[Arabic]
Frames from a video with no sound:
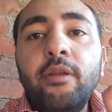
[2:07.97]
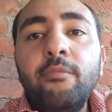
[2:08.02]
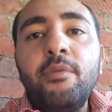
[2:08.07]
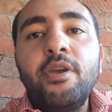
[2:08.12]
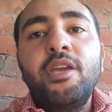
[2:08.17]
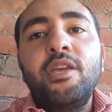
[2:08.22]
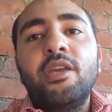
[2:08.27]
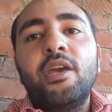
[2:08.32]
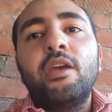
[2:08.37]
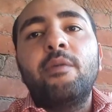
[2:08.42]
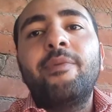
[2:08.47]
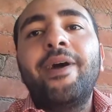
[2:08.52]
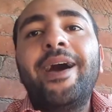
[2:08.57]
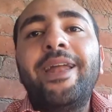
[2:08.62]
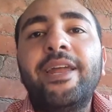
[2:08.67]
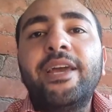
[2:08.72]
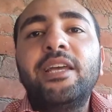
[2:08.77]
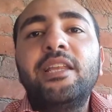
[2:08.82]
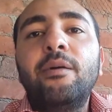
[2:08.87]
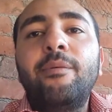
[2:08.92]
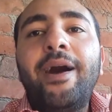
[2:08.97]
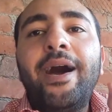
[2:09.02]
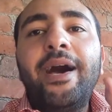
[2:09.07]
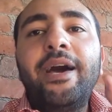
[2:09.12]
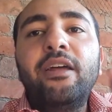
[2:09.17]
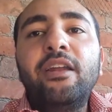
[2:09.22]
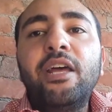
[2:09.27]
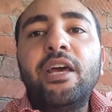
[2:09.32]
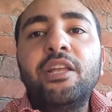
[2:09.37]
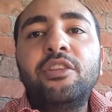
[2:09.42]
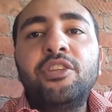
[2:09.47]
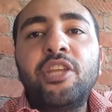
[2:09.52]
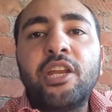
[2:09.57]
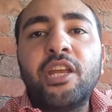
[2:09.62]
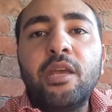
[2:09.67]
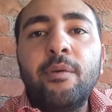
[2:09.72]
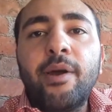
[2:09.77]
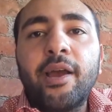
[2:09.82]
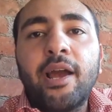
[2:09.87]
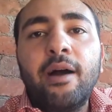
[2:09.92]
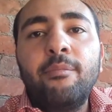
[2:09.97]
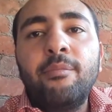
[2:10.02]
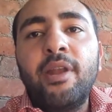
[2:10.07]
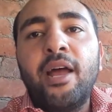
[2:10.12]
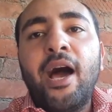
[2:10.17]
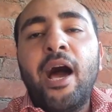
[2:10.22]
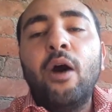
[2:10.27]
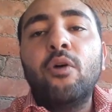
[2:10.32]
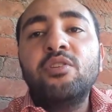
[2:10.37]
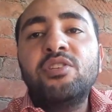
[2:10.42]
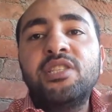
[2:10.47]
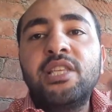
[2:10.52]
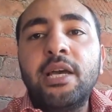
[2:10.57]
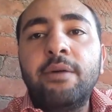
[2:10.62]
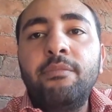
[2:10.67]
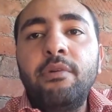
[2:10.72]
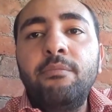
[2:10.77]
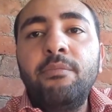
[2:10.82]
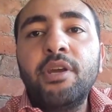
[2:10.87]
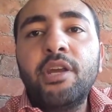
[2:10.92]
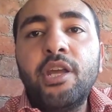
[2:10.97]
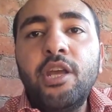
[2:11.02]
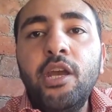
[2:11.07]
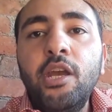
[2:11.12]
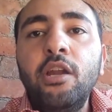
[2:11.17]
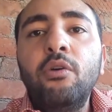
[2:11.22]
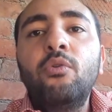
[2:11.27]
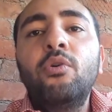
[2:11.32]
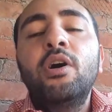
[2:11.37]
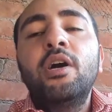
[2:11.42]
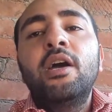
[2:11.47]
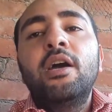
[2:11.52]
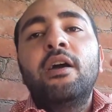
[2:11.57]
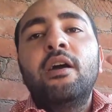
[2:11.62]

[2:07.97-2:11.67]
يبقى احنا كده معانا التركيبه كامله عاوز تعمل 100 كيلو